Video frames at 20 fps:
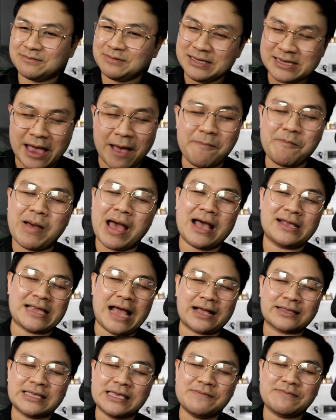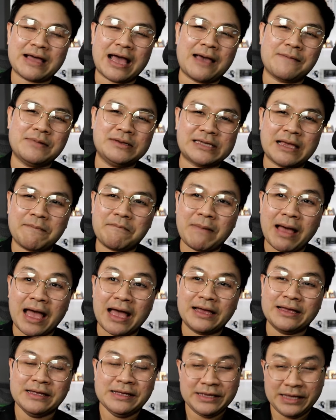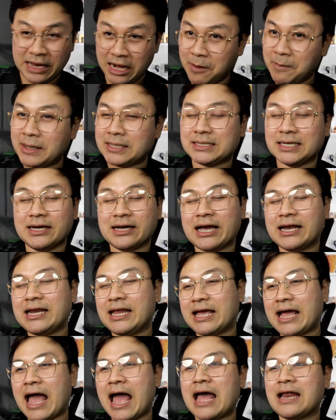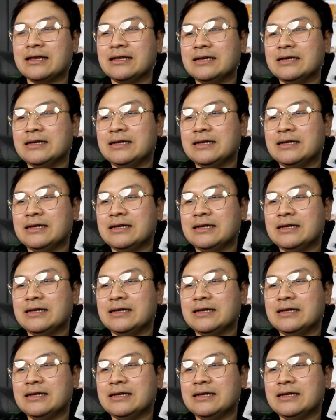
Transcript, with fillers: พี่แชมป์มาทักทีมงานพี่แชมป์มาเดี๋ยวเรามาเจอกันในงาน